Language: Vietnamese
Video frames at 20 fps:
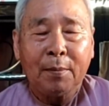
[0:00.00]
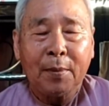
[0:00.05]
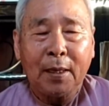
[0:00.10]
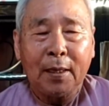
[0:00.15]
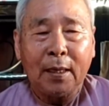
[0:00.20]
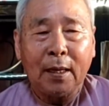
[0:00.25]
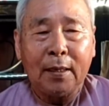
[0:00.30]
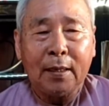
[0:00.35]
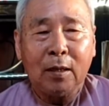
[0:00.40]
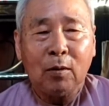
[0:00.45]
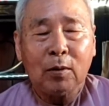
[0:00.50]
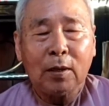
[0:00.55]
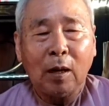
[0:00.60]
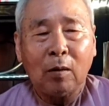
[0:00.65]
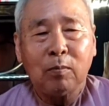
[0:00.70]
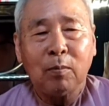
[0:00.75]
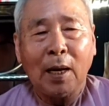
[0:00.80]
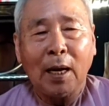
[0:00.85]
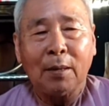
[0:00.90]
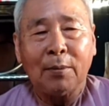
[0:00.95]
bây giờ nếu
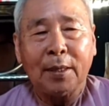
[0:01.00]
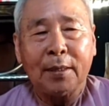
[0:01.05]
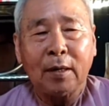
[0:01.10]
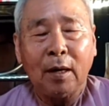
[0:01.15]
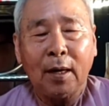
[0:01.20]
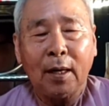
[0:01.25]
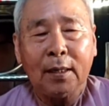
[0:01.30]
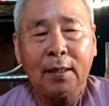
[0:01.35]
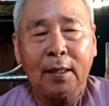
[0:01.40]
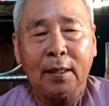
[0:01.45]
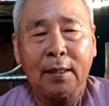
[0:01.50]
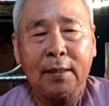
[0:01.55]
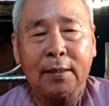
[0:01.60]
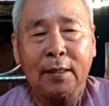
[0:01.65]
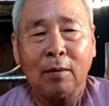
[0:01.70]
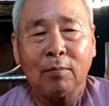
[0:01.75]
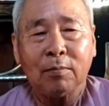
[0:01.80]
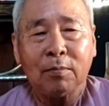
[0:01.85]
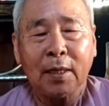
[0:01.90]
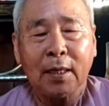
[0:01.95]
công bằng mà nói thì
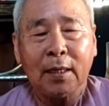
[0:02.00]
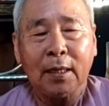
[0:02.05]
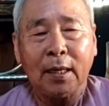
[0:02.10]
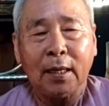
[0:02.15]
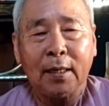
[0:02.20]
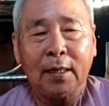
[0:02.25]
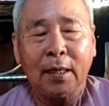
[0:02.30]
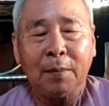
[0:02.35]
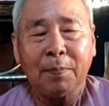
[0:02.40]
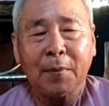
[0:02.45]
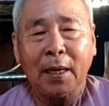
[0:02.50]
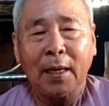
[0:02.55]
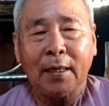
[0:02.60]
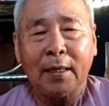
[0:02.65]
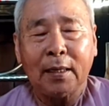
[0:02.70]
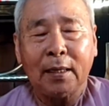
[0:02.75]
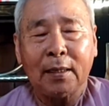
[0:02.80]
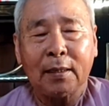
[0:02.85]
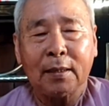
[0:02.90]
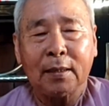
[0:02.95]
trong cái hiện kiếp này
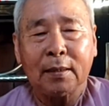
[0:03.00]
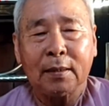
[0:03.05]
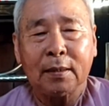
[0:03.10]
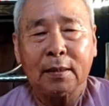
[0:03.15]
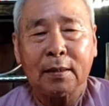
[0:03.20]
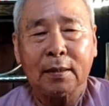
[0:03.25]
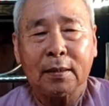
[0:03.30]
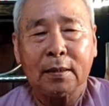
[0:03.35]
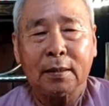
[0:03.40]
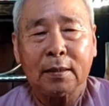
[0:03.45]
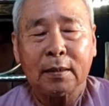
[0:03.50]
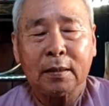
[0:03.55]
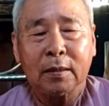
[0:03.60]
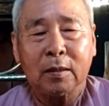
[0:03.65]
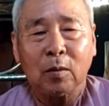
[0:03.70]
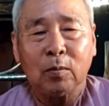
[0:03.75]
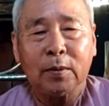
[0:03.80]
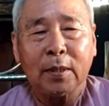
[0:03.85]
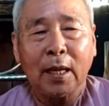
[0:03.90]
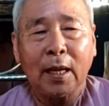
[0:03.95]
đó
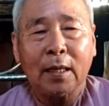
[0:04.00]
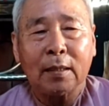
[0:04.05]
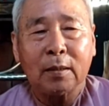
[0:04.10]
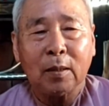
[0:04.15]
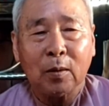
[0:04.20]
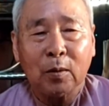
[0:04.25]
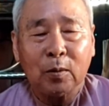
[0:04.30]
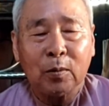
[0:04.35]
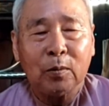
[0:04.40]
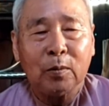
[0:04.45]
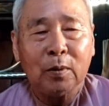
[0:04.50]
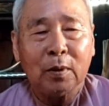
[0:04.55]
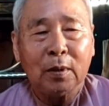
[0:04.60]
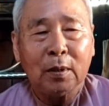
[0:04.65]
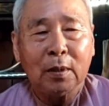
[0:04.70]
chúng ta tu